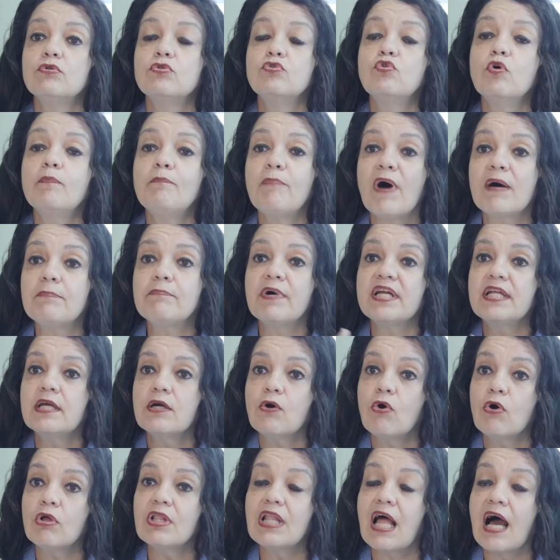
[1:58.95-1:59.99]
do Papa
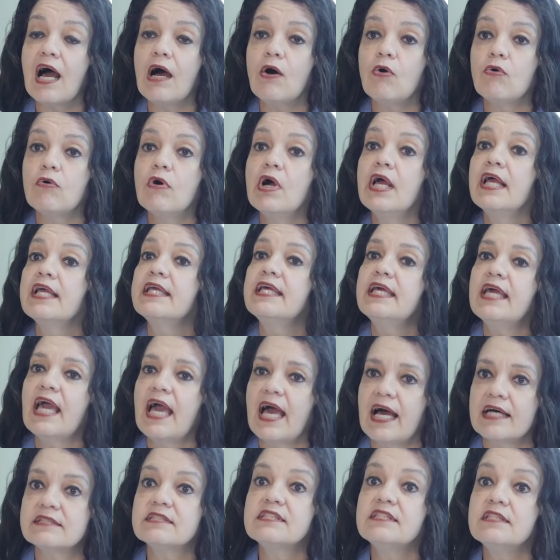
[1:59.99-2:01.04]
Nicolau, que é
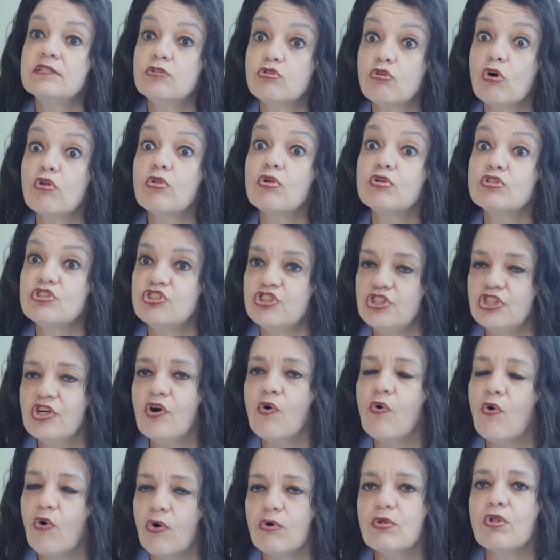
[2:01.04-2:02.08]
a citologia
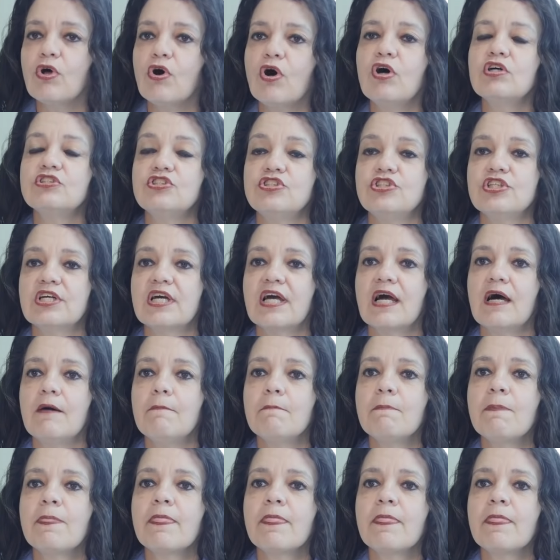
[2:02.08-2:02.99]
oncológica.